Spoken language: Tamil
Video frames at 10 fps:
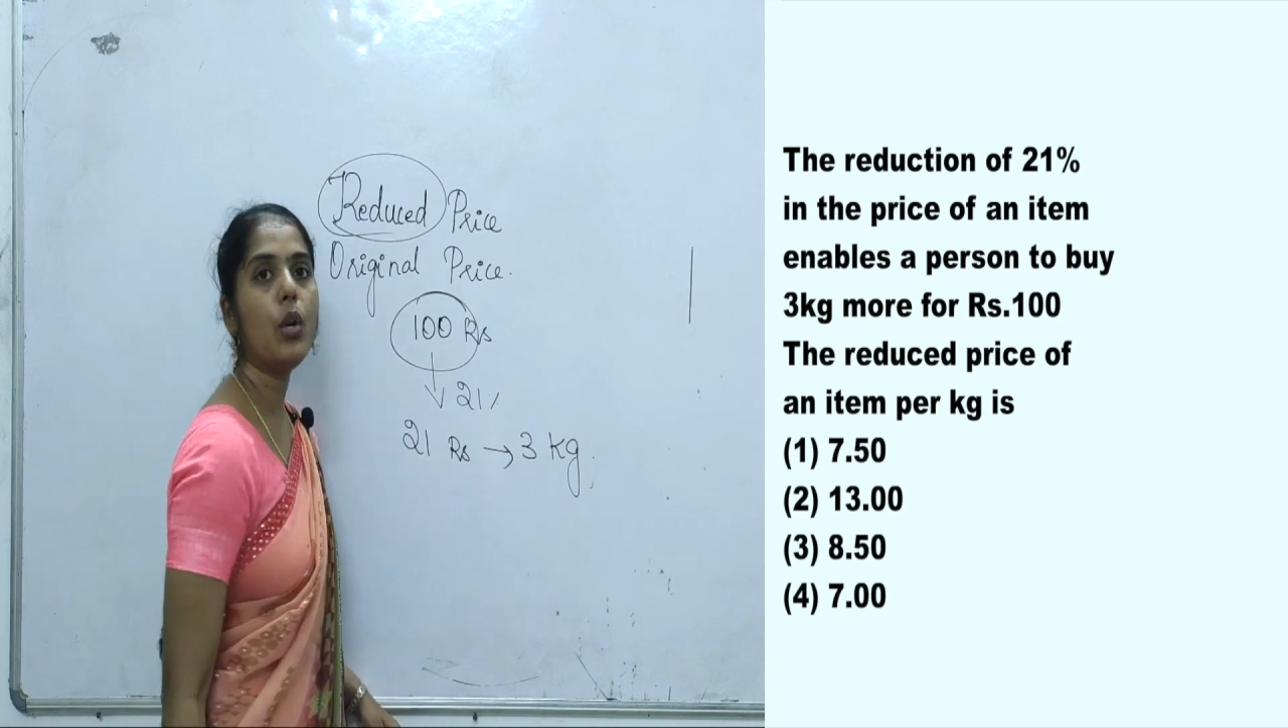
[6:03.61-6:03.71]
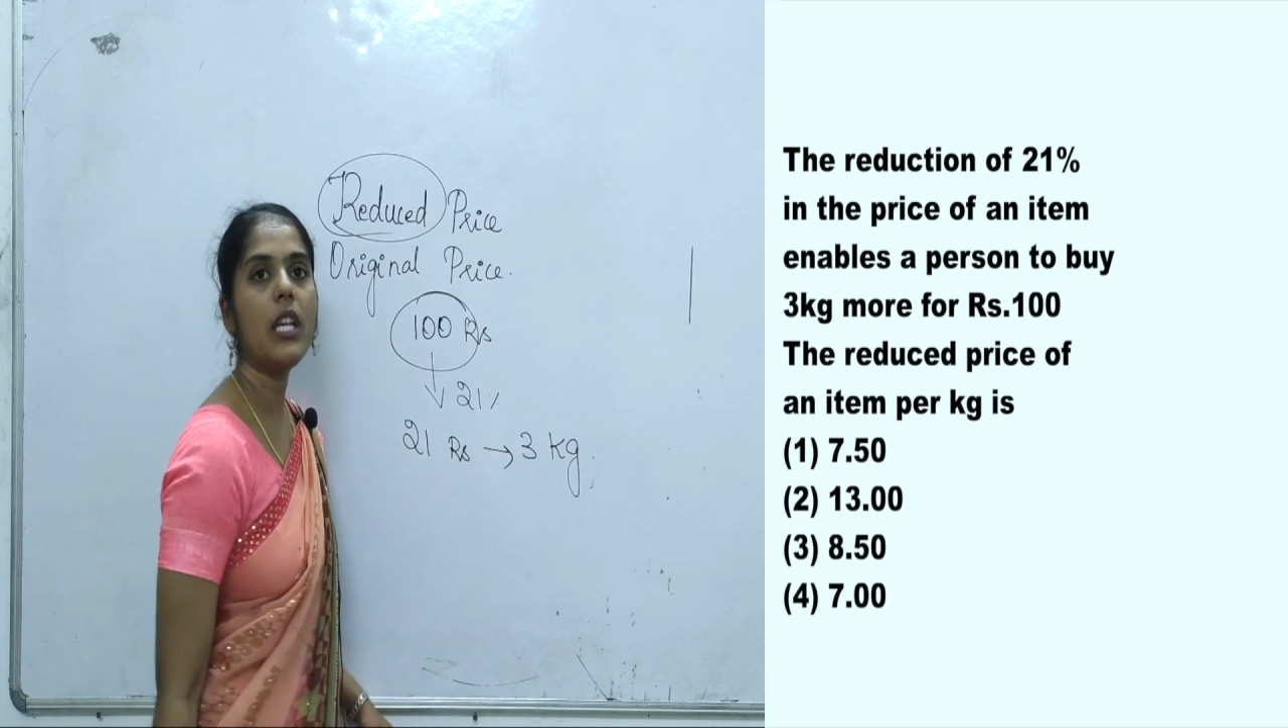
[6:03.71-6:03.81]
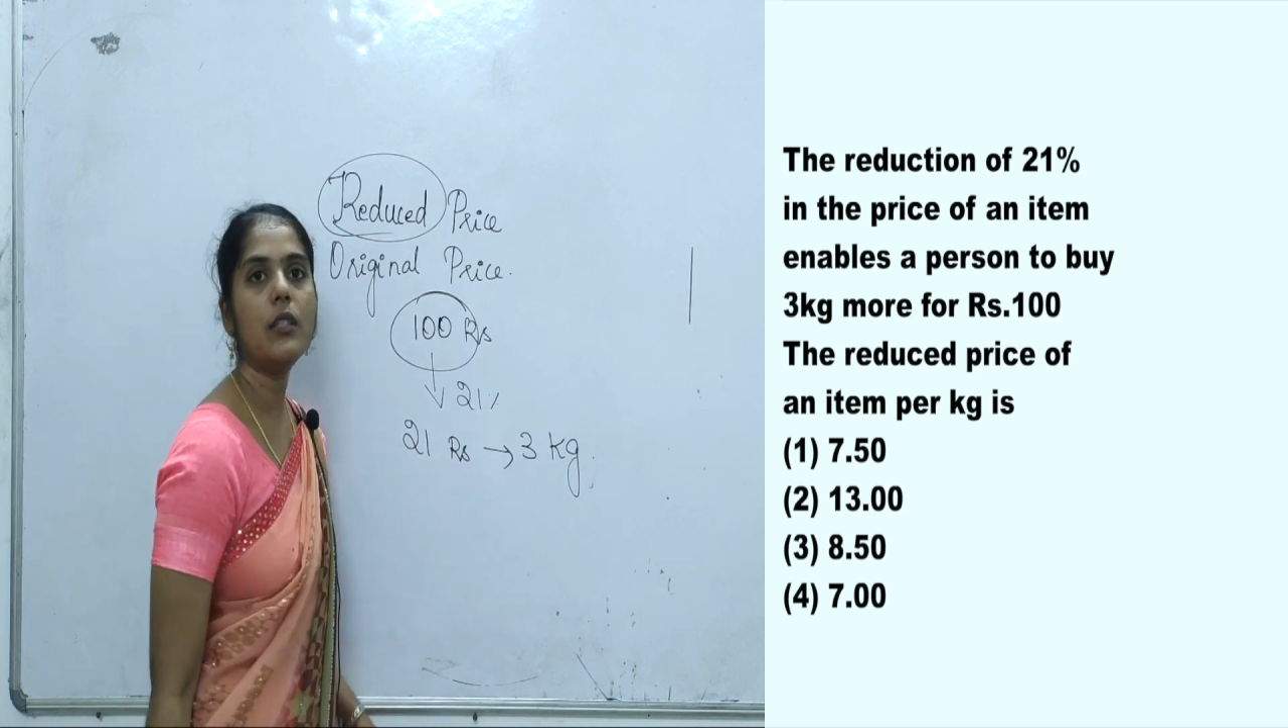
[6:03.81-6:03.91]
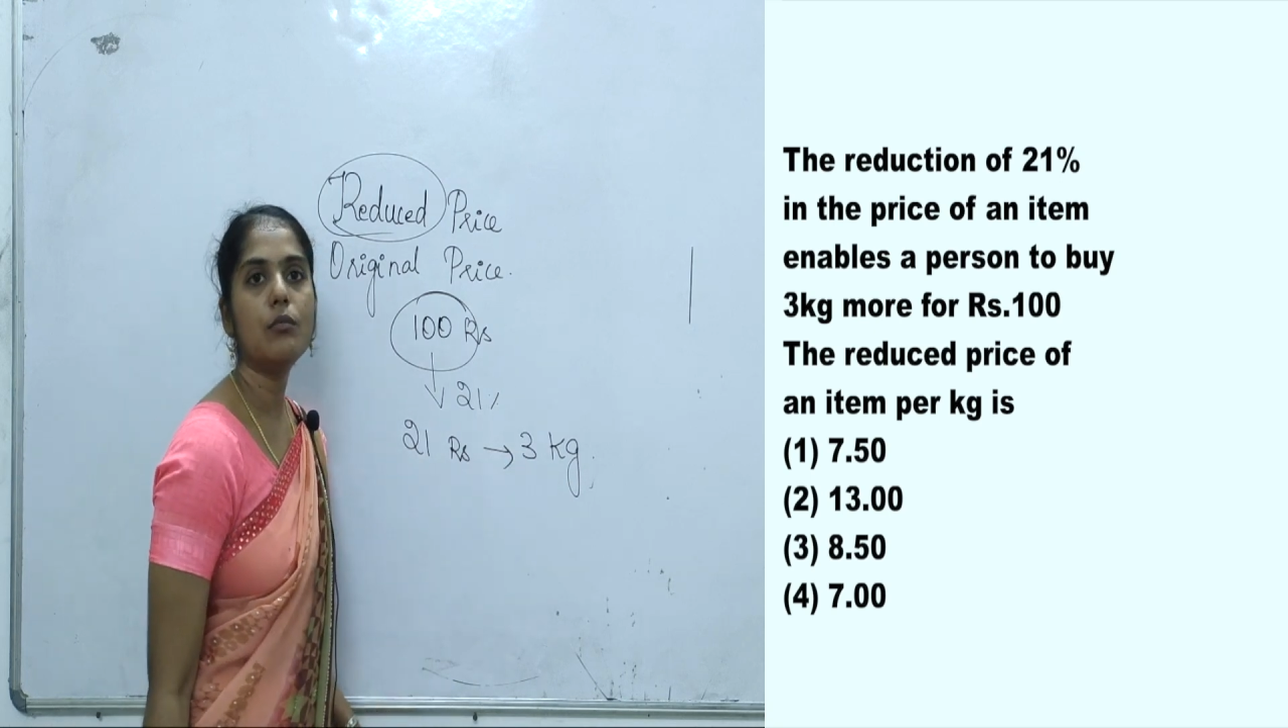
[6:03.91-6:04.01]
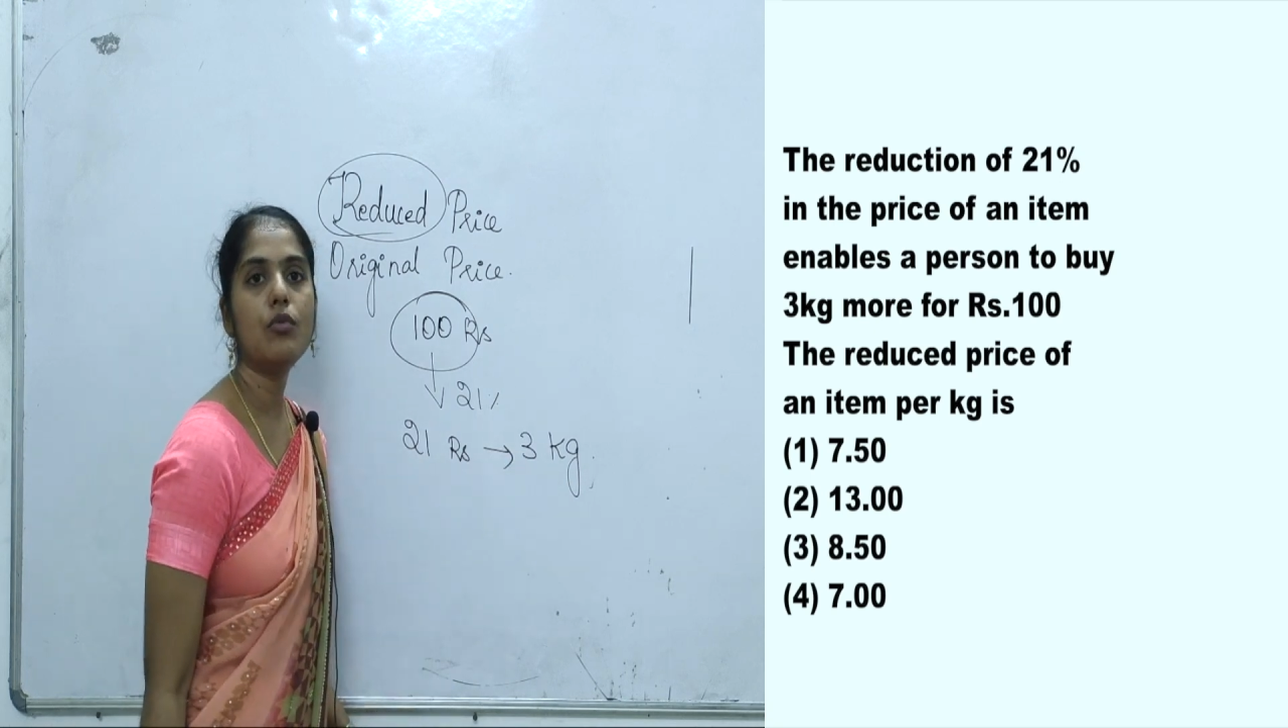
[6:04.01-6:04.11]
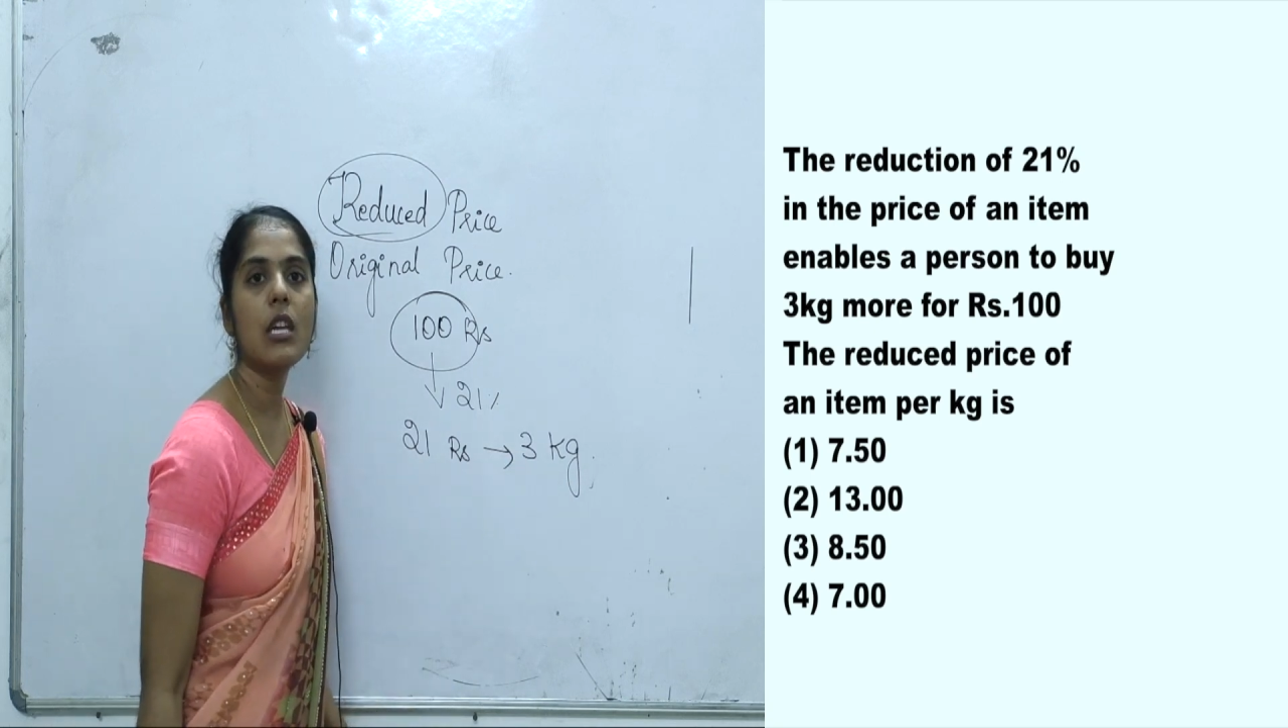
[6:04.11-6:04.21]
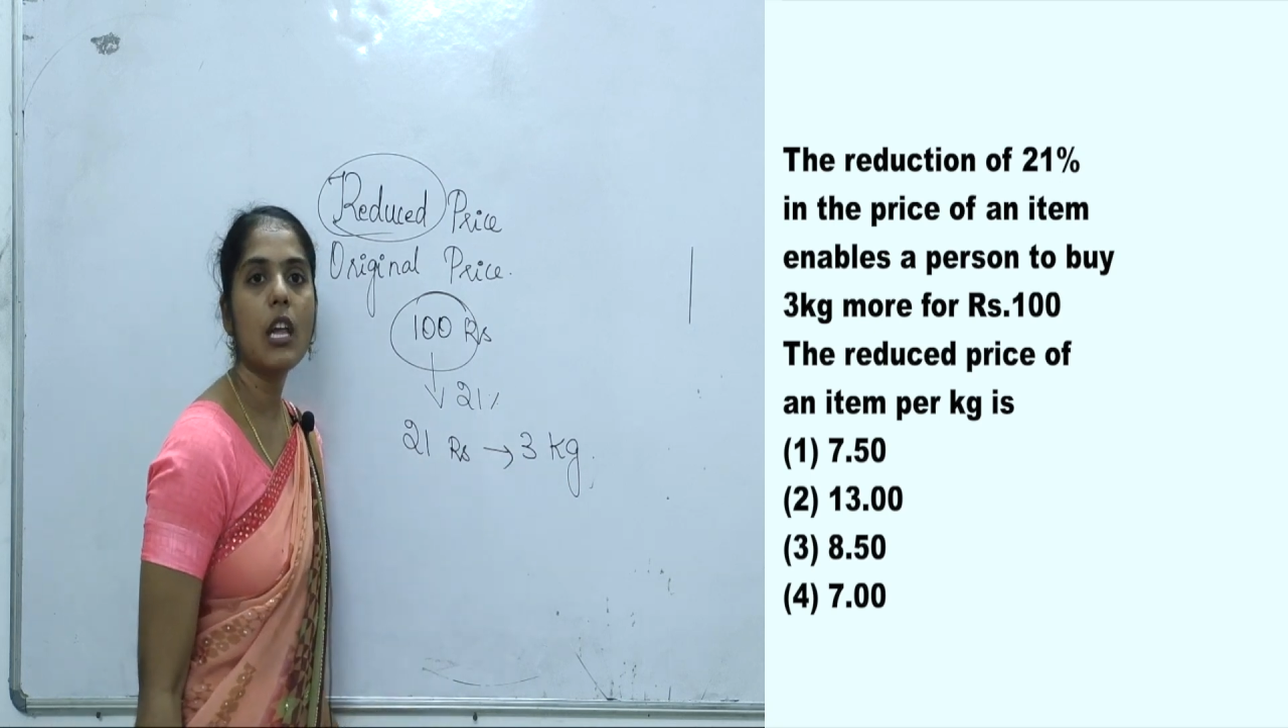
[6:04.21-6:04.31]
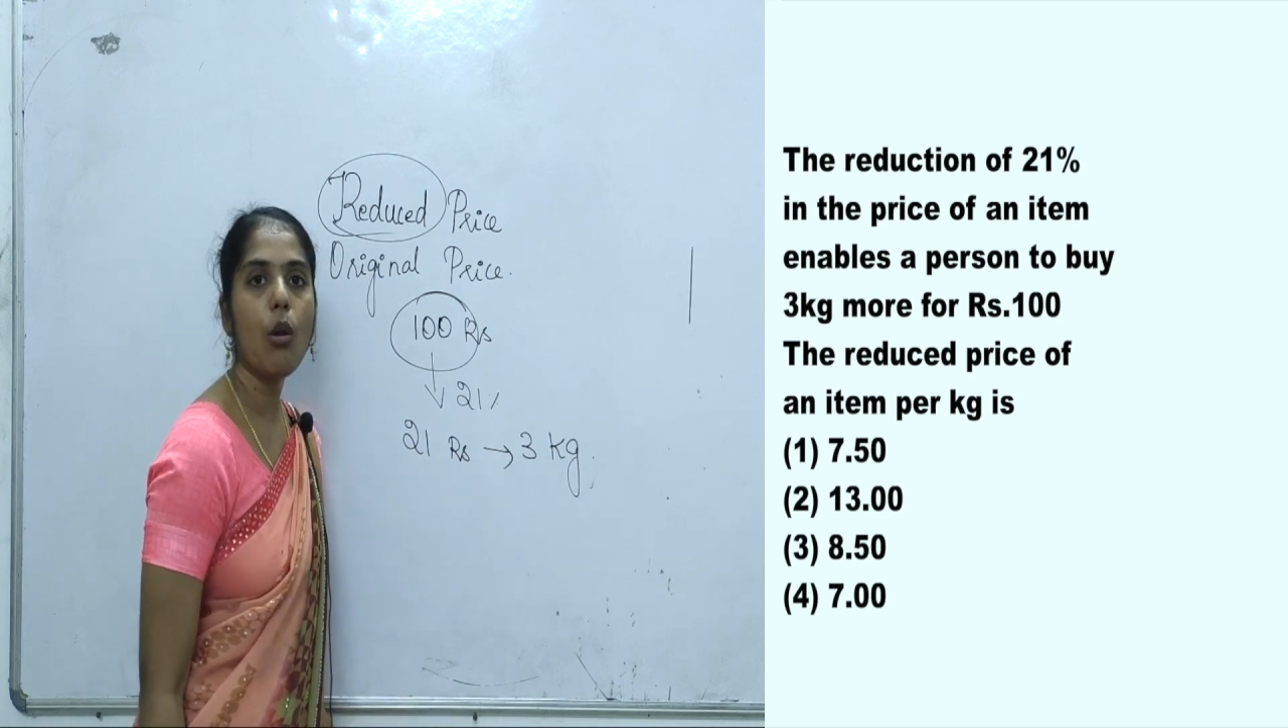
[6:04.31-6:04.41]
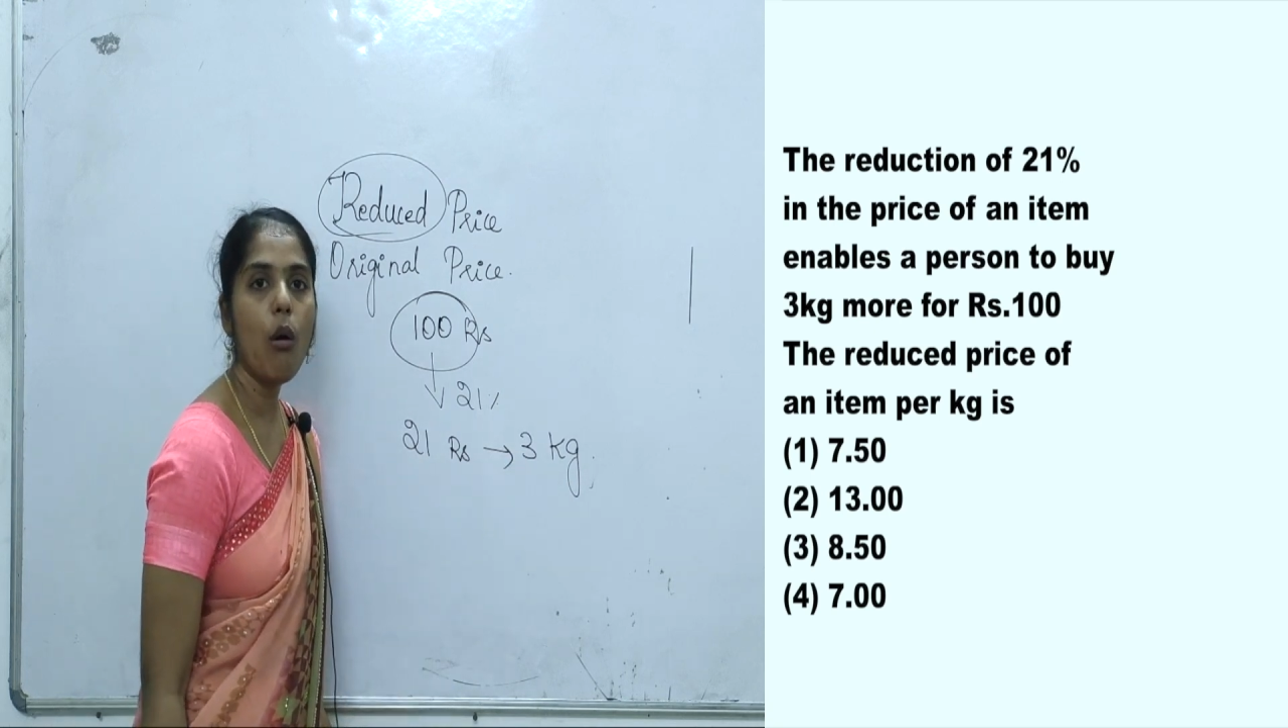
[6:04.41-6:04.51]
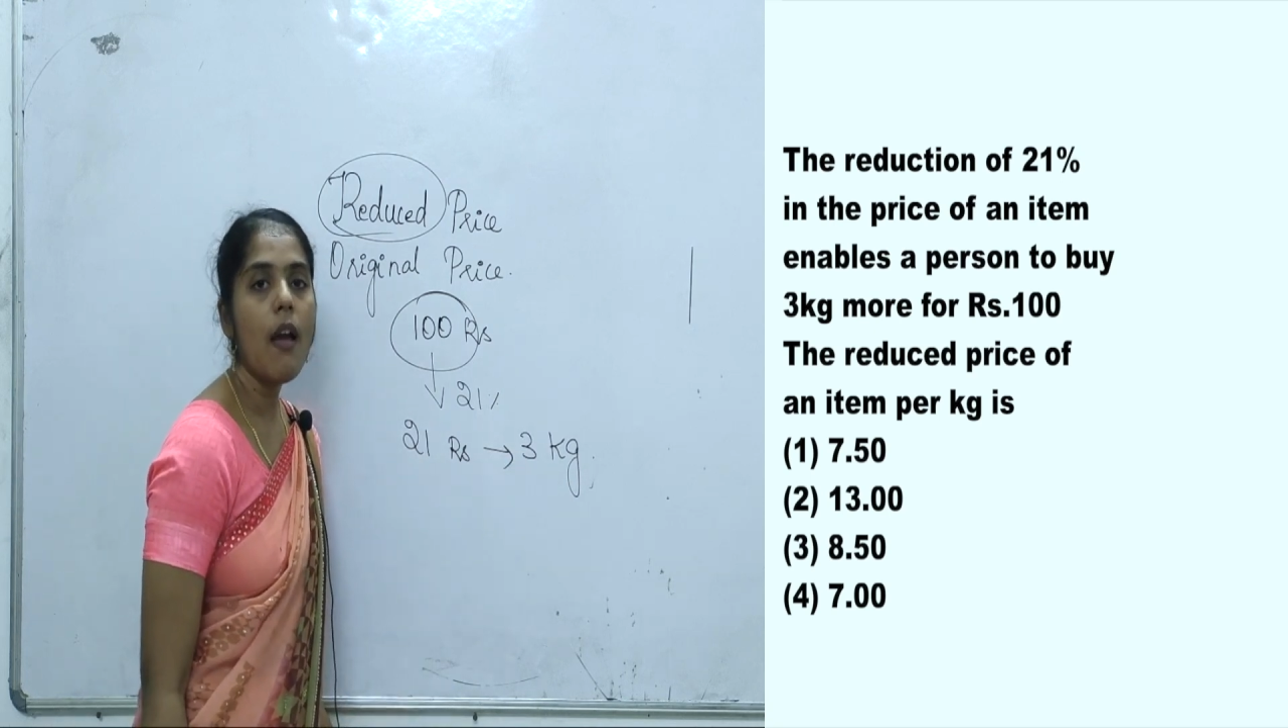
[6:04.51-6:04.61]
முடியுது மூணு
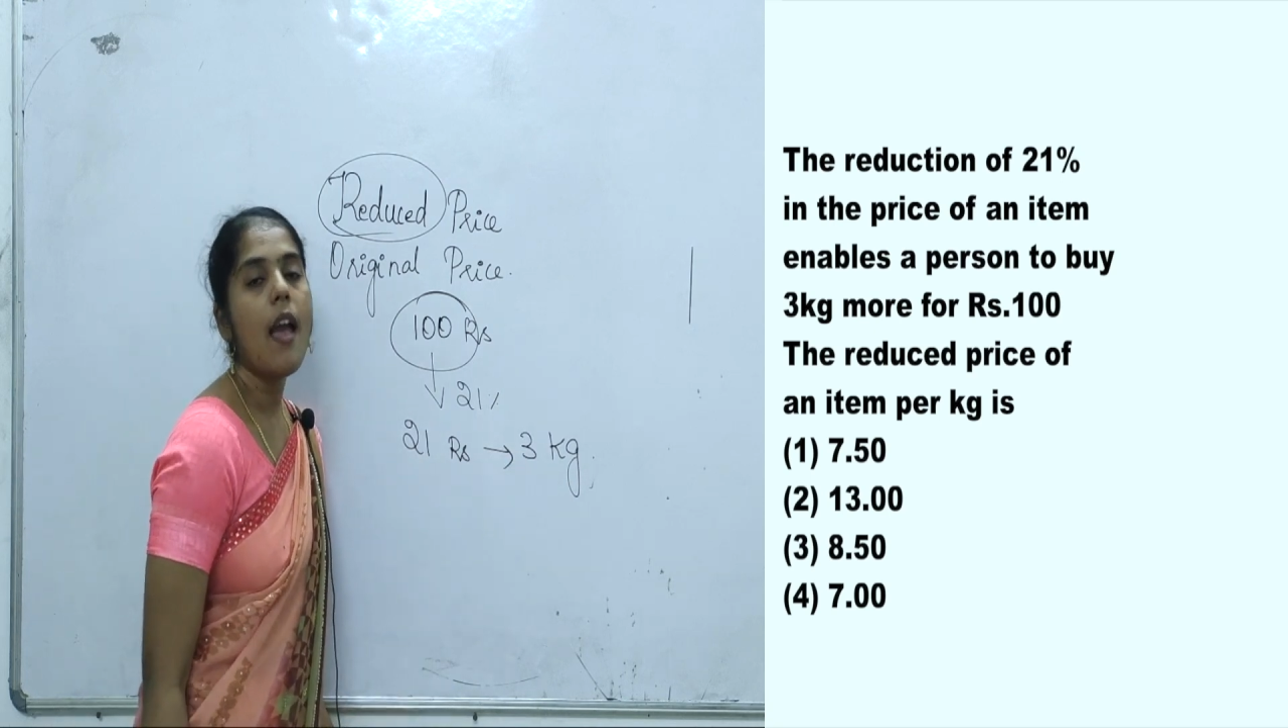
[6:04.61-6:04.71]
கிலோ